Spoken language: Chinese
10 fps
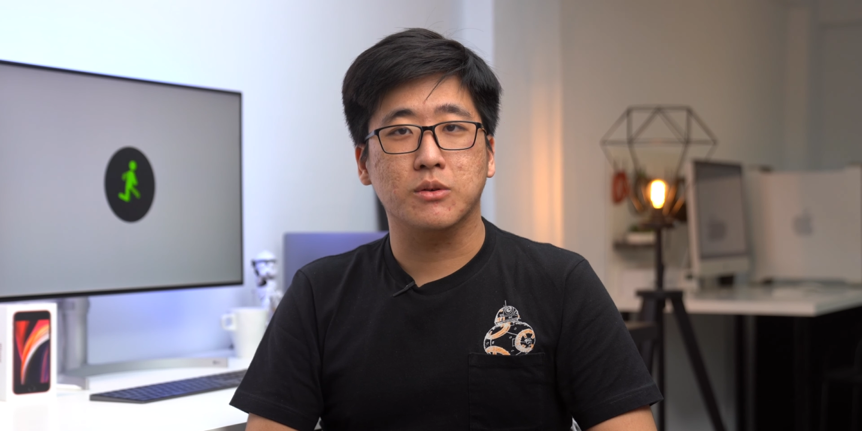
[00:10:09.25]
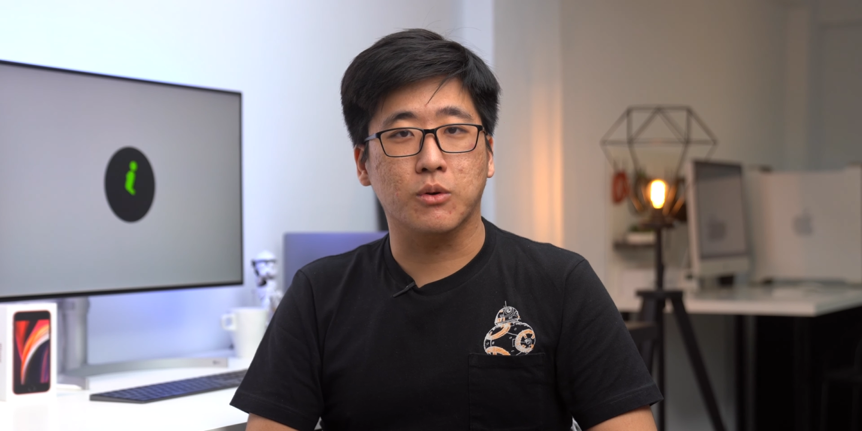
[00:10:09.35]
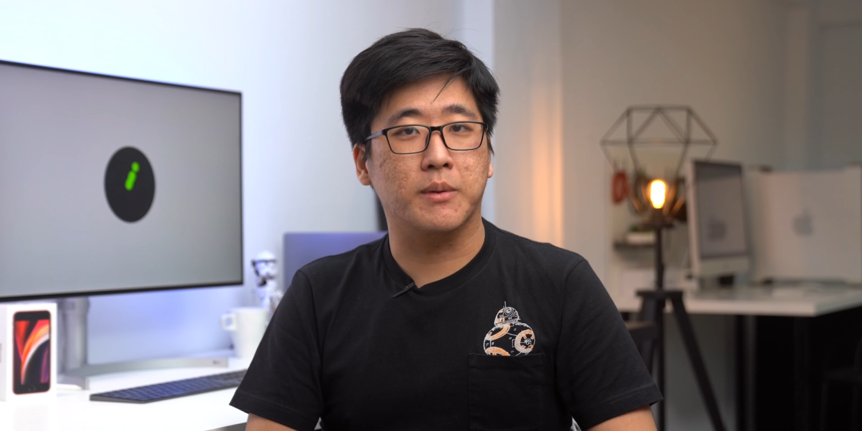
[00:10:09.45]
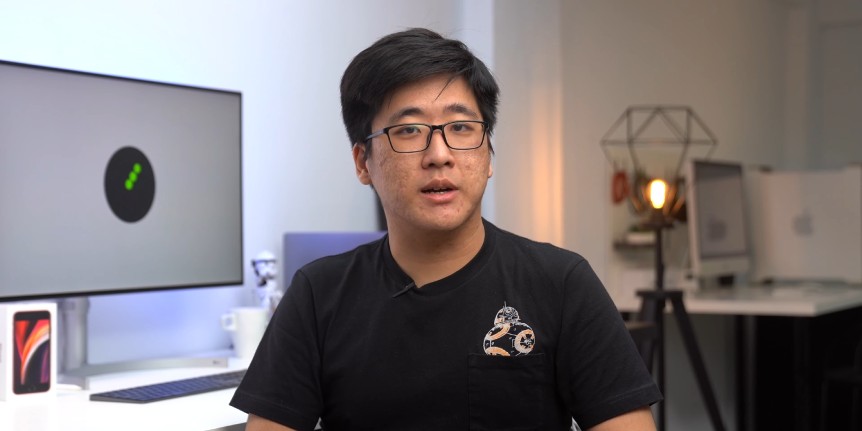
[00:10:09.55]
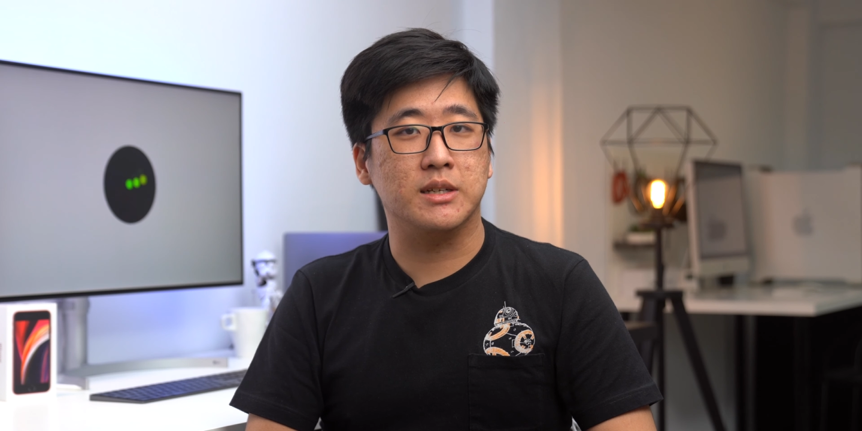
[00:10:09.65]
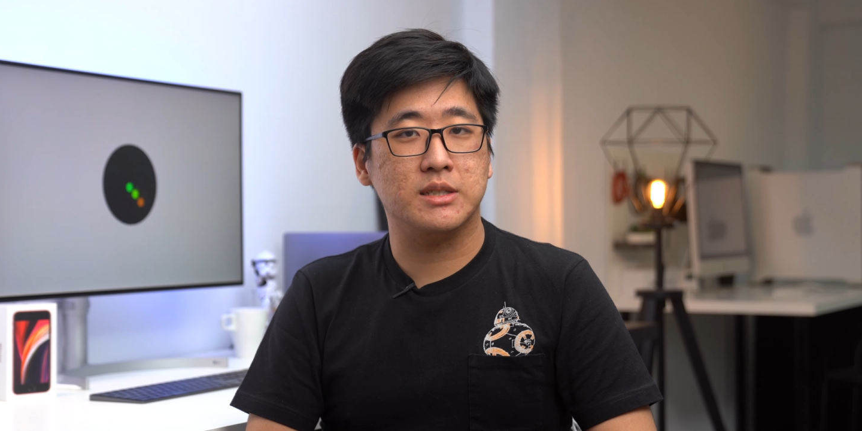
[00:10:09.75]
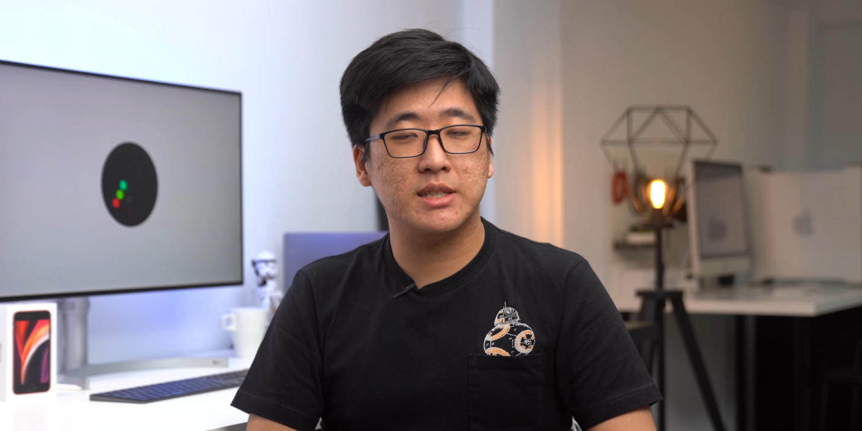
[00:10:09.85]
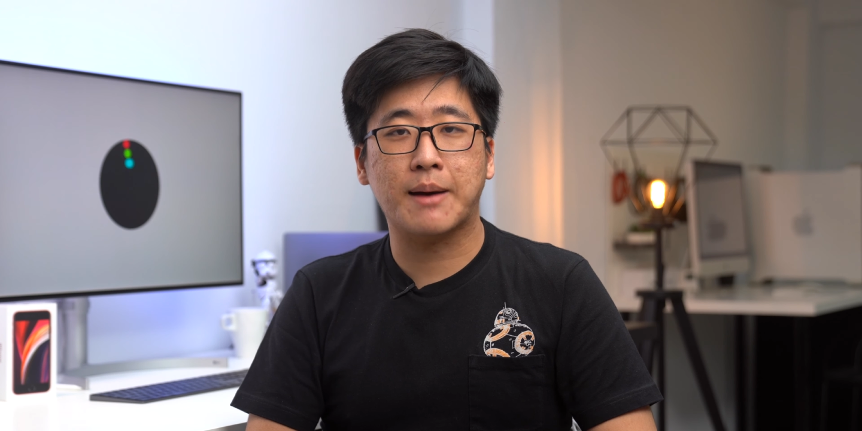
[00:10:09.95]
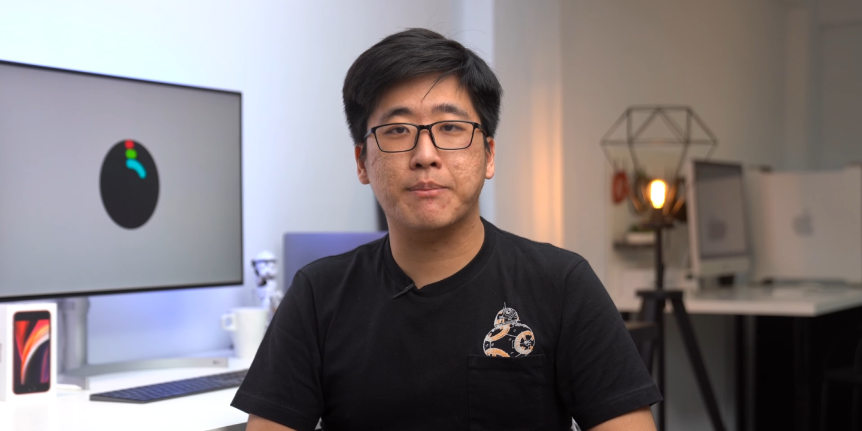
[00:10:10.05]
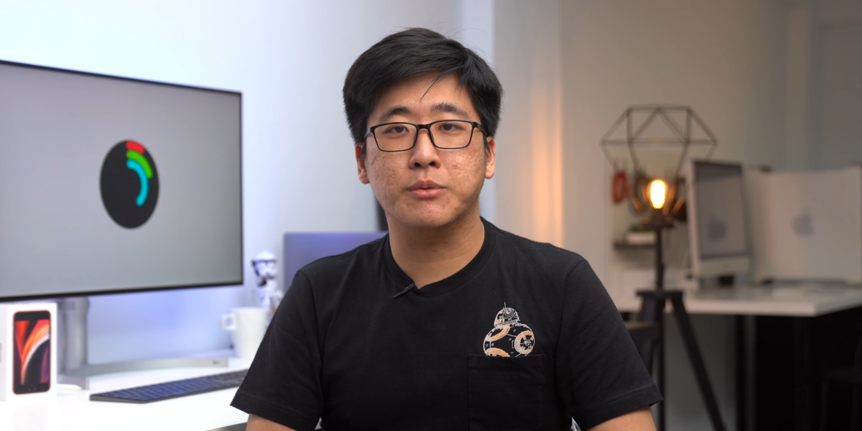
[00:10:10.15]
我们
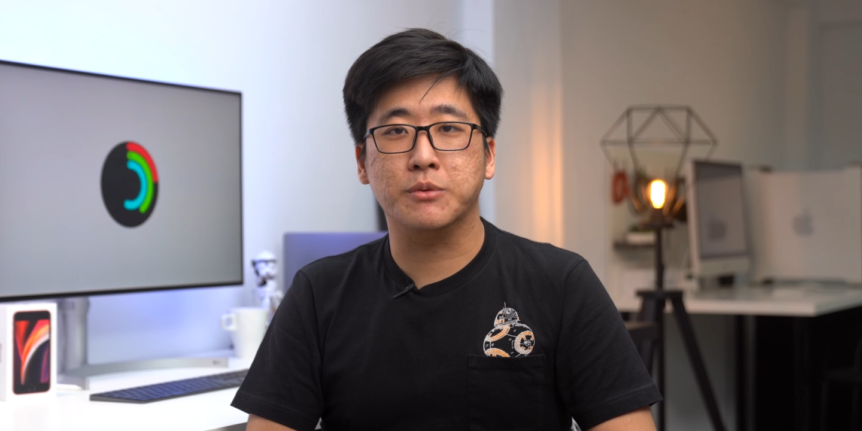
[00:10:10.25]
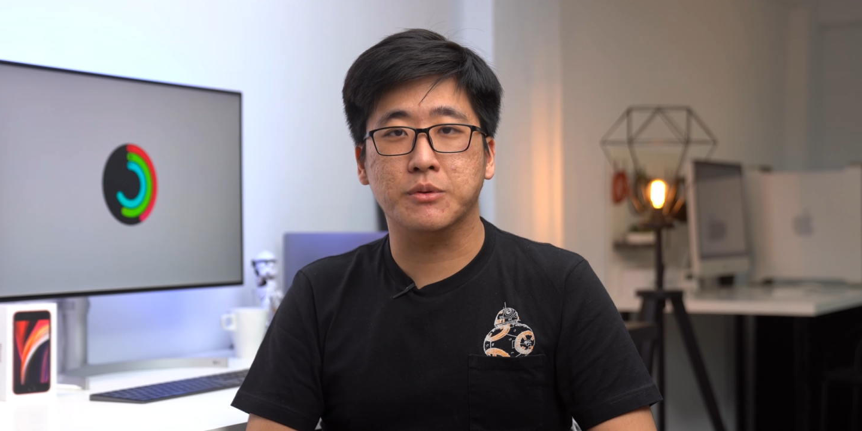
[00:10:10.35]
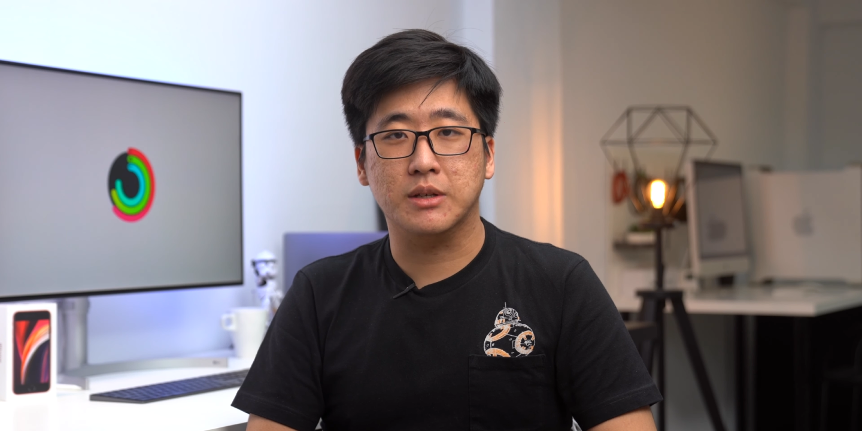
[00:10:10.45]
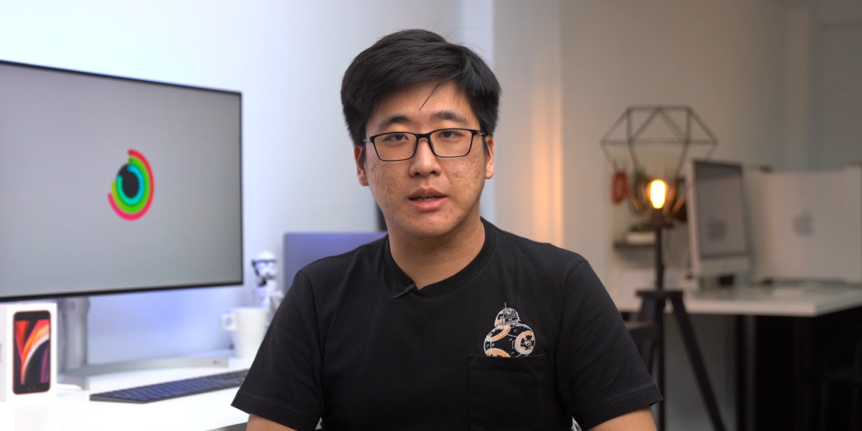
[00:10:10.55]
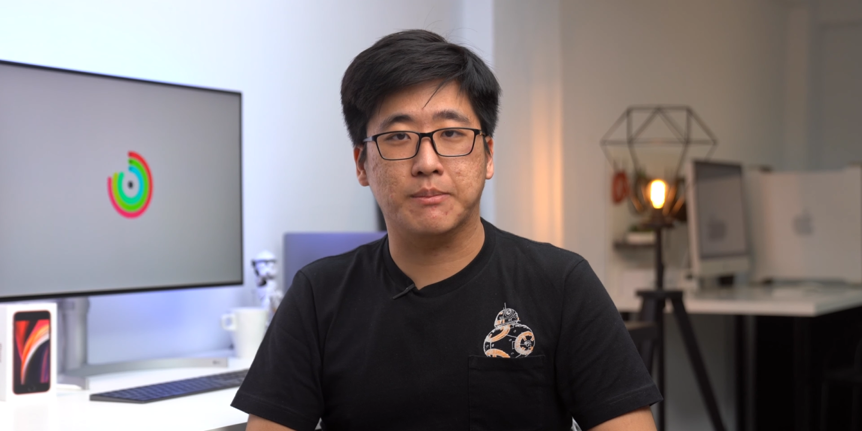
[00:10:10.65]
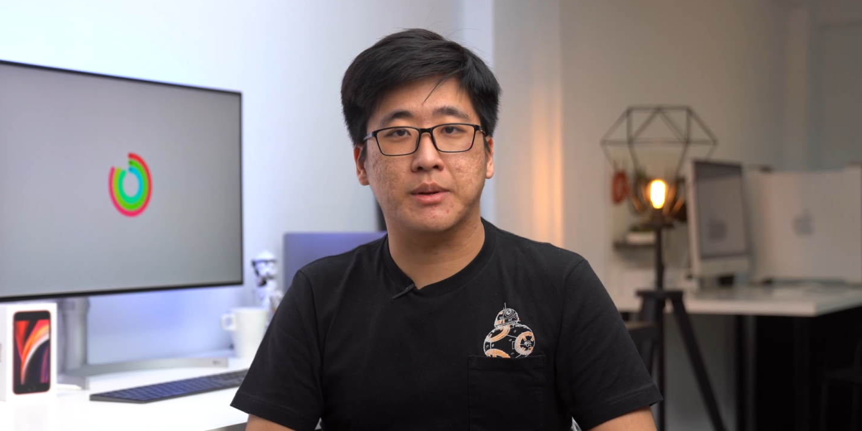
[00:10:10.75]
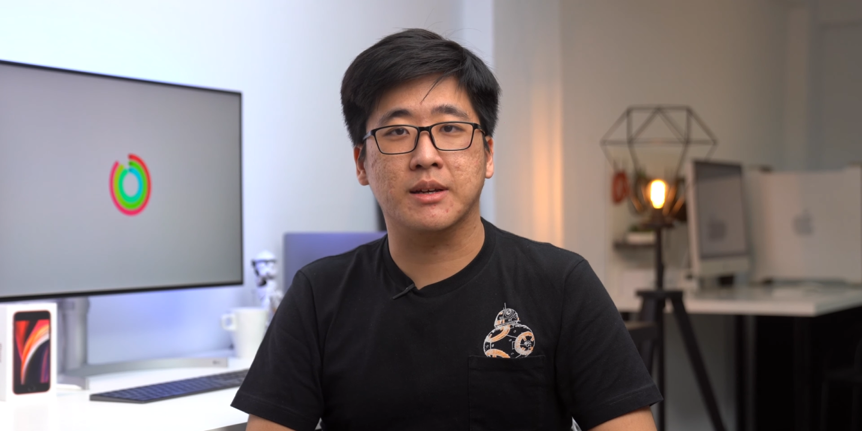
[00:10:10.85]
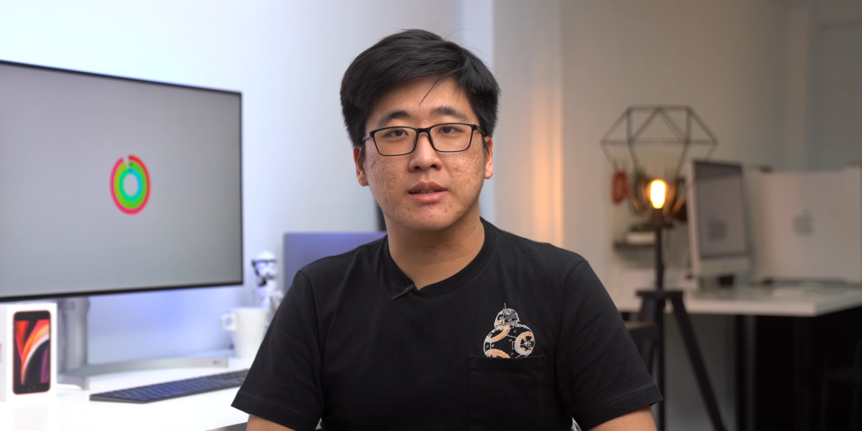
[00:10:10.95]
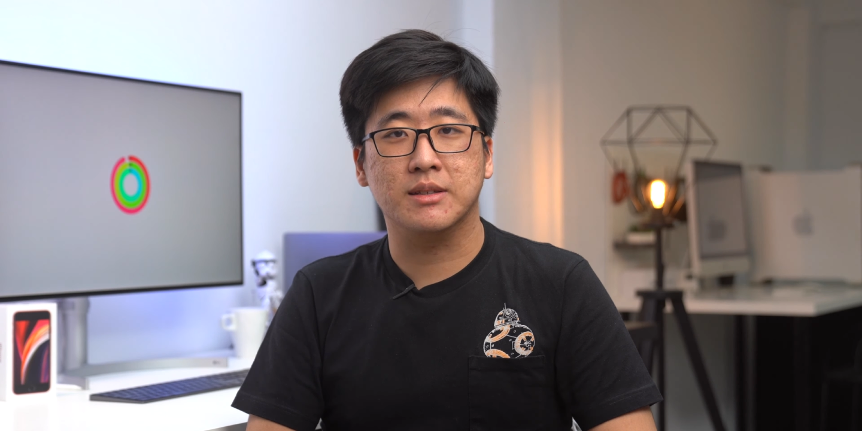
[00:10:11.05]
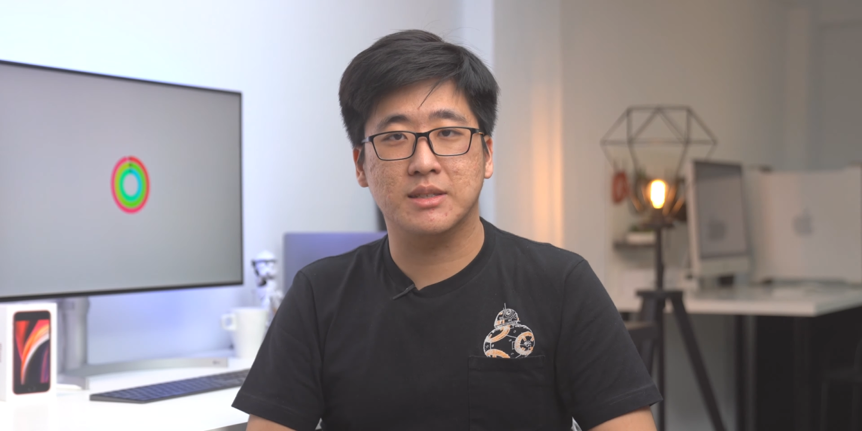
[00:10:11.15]
下部影
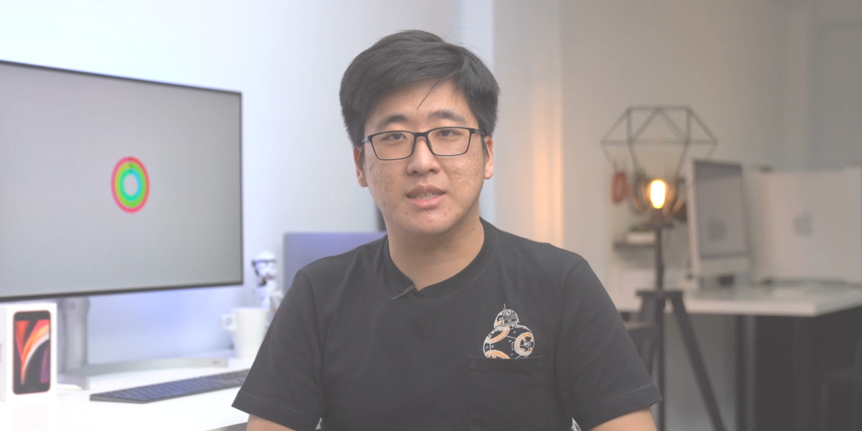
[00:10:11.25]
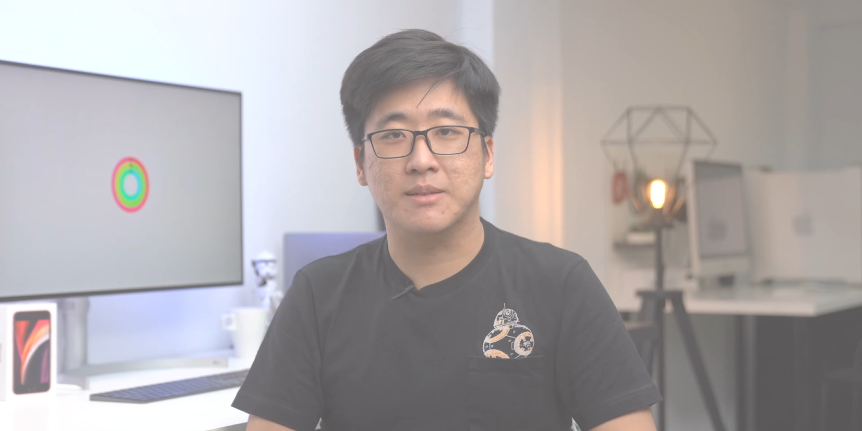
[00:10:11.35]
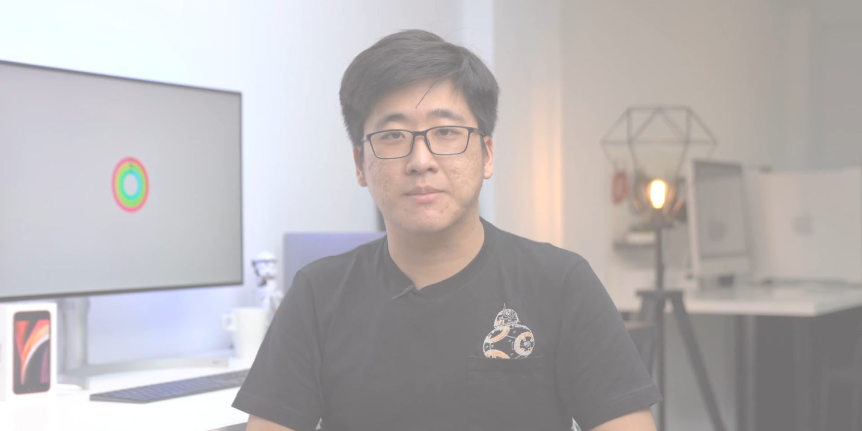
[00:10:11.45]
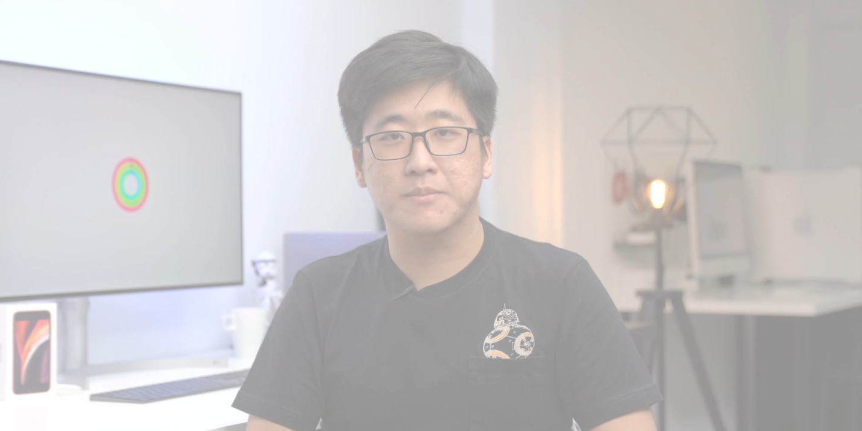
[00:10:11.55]
片见。